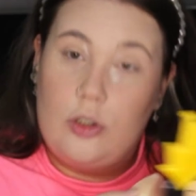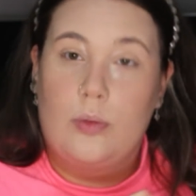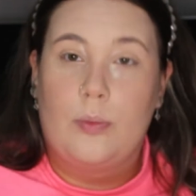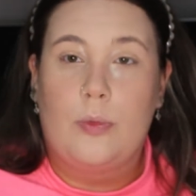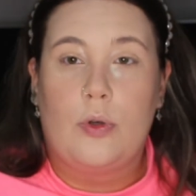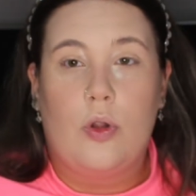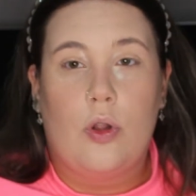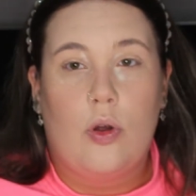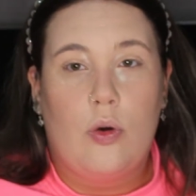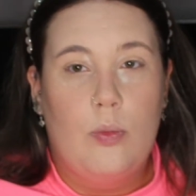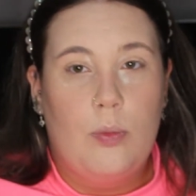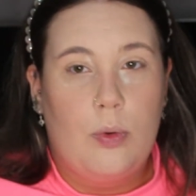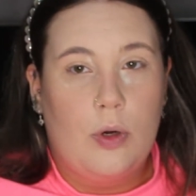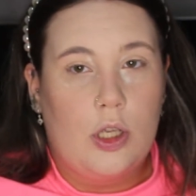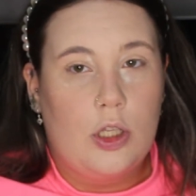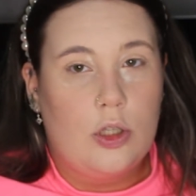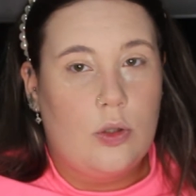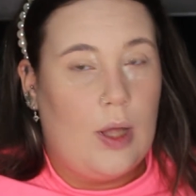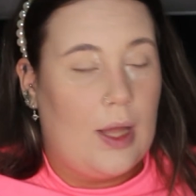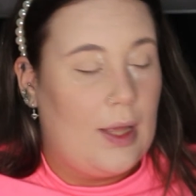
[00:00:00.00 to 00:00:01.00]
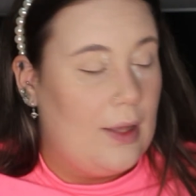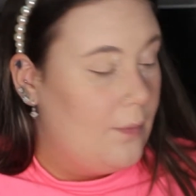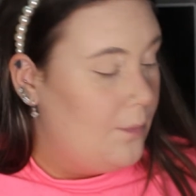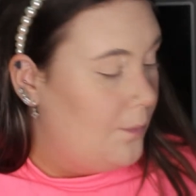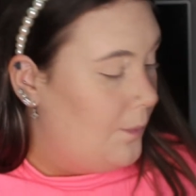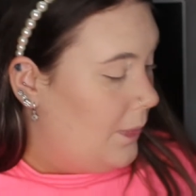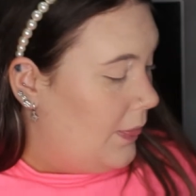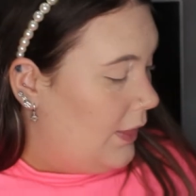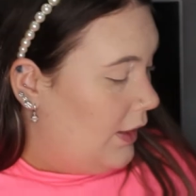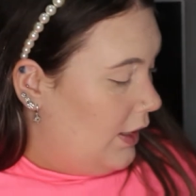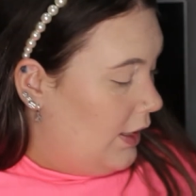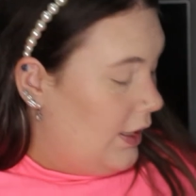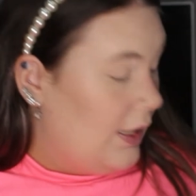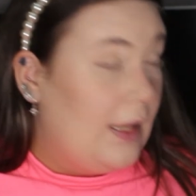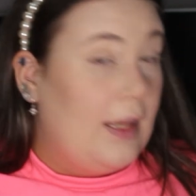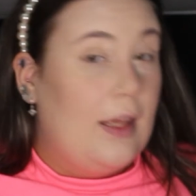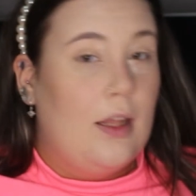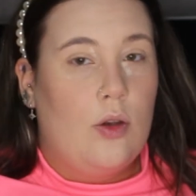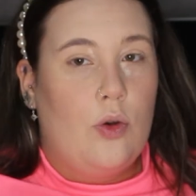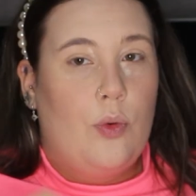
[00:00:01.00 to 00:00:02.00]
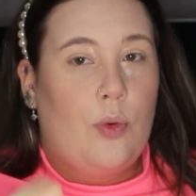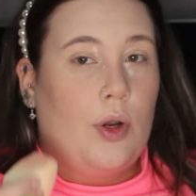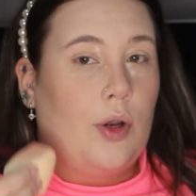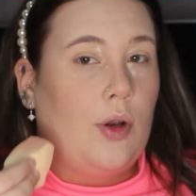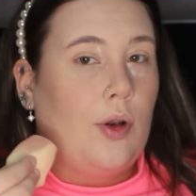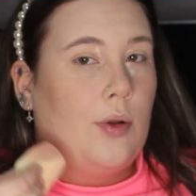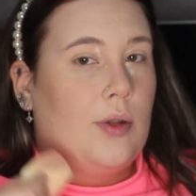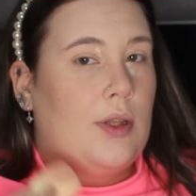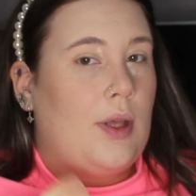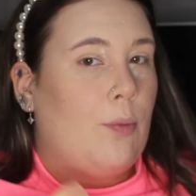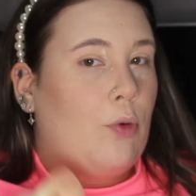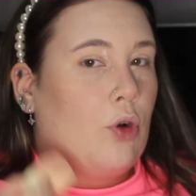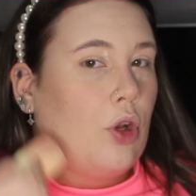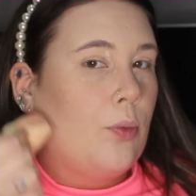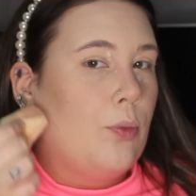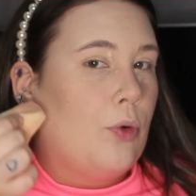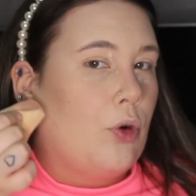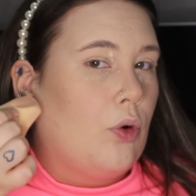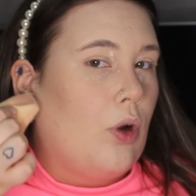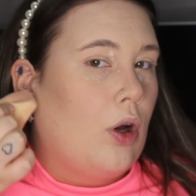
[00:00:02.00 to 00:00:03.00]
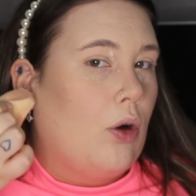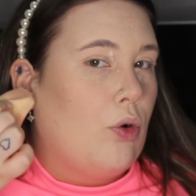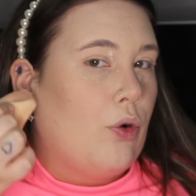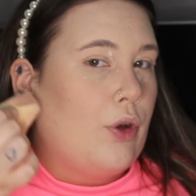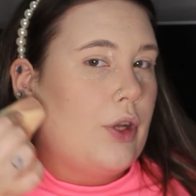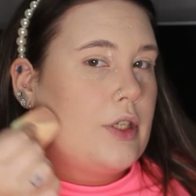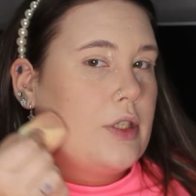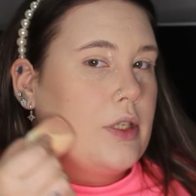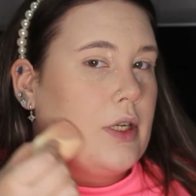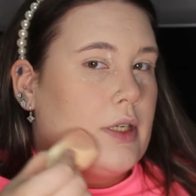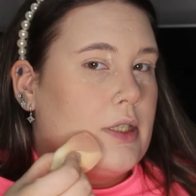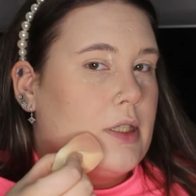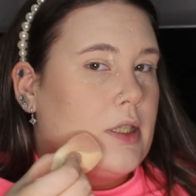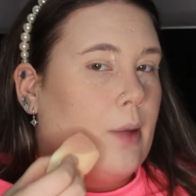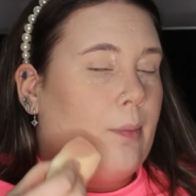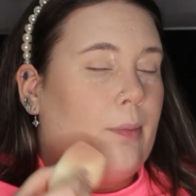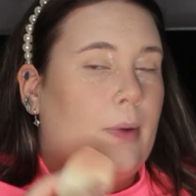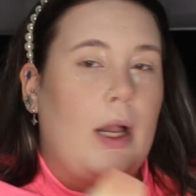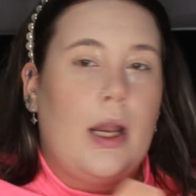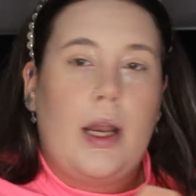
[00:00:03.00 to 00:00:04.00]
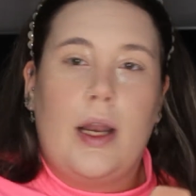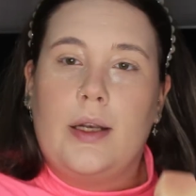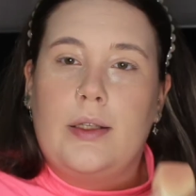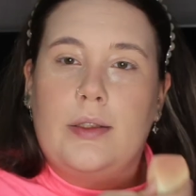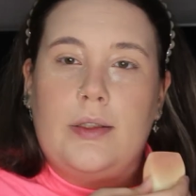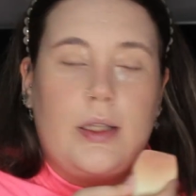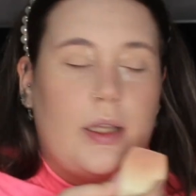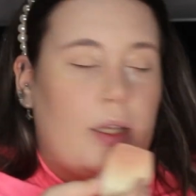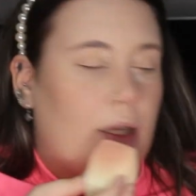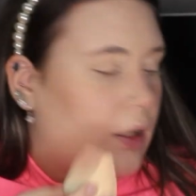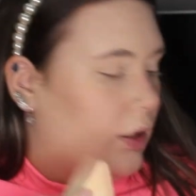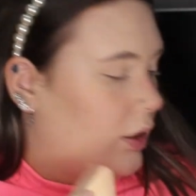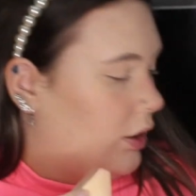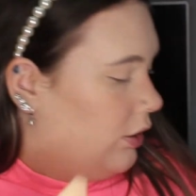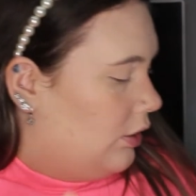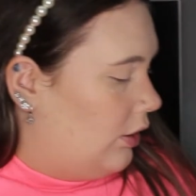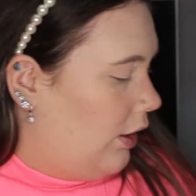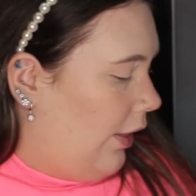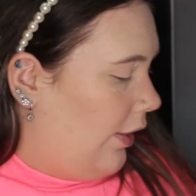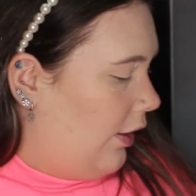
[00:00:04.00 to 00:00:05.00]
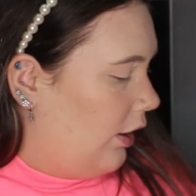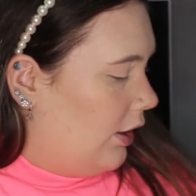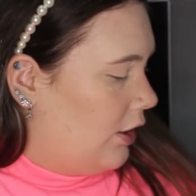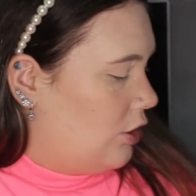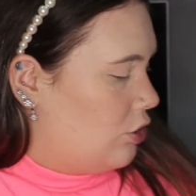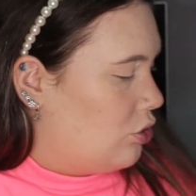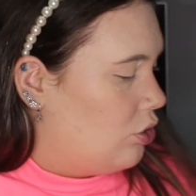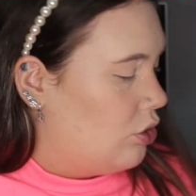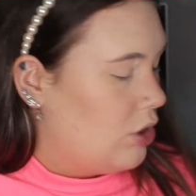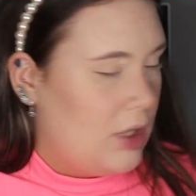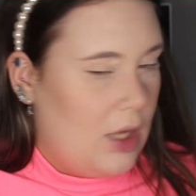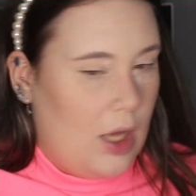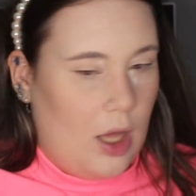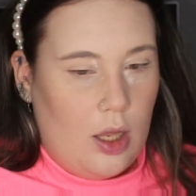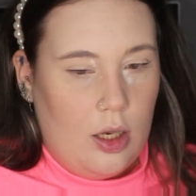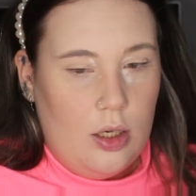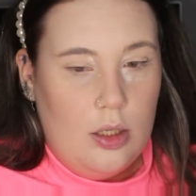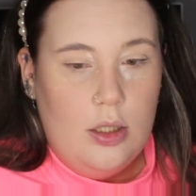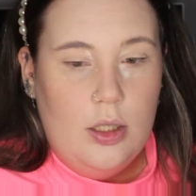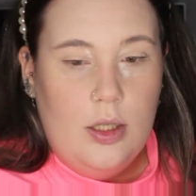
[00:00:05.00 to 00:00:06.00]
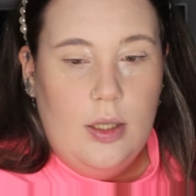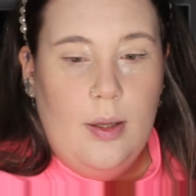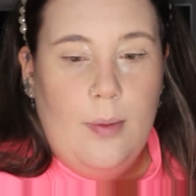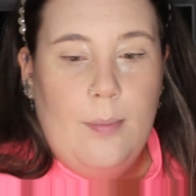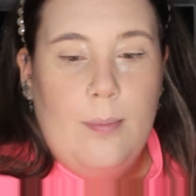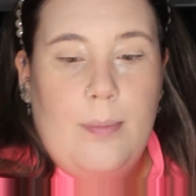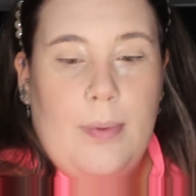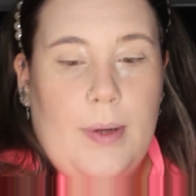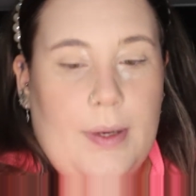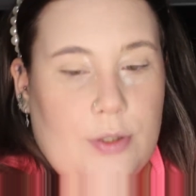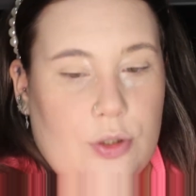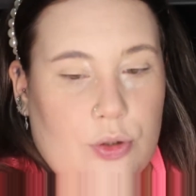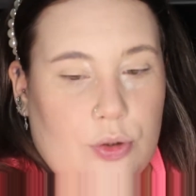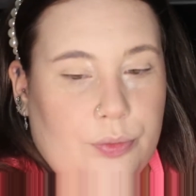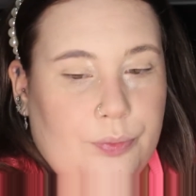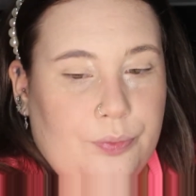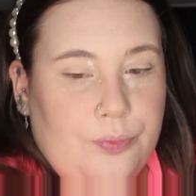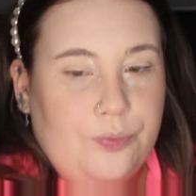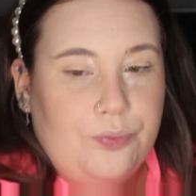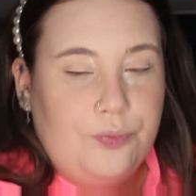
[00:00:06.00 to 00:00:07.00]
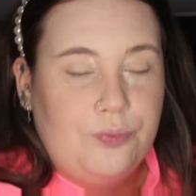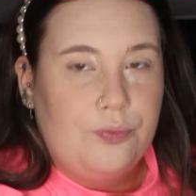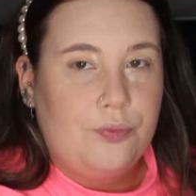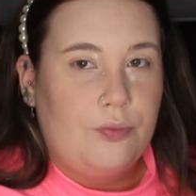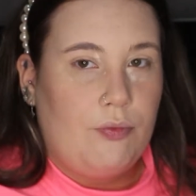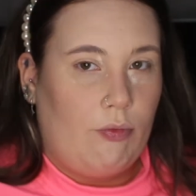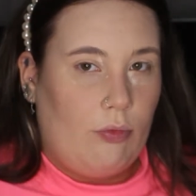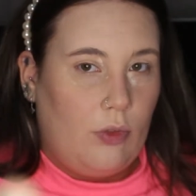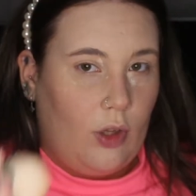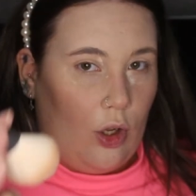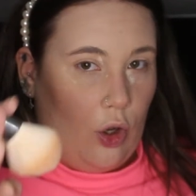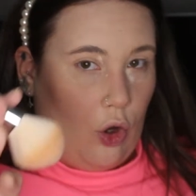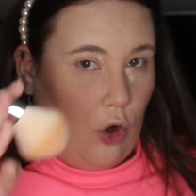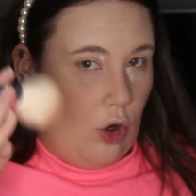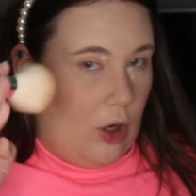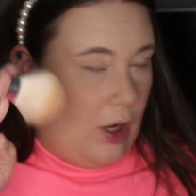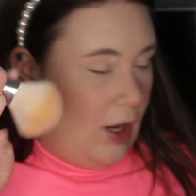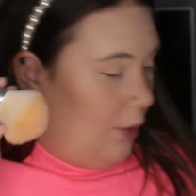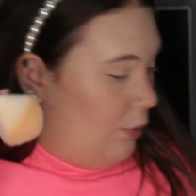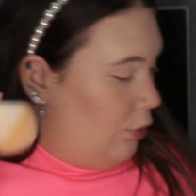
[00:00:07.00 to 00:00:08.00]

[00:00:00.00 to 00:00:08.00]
yo me lo dejo un poquito ahí. Y luego ya por ejemplo no hago es esta parte ni nada. Esto ya paso con la